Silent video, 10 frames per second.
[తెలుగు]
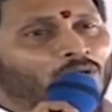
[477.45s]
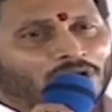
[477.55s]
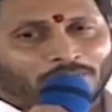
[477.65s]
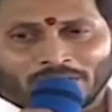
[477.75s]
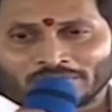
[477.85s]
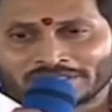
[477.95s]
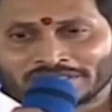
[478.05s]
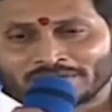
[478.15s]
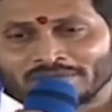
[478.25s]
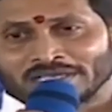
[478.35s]
ఒక
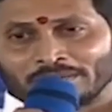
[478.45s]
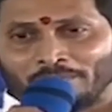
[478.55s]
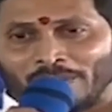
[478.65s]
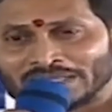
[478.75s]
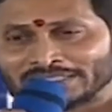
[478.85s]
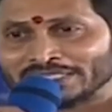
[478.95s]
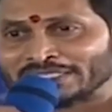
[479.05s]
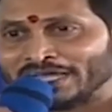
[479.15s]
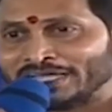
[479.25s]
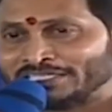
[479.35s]
పవిత్రమైన
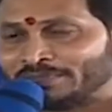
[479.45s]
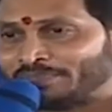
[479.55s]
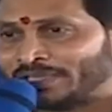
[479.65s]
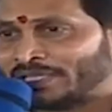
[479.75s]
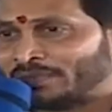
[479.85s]
బాధ్యత అని చెప్పి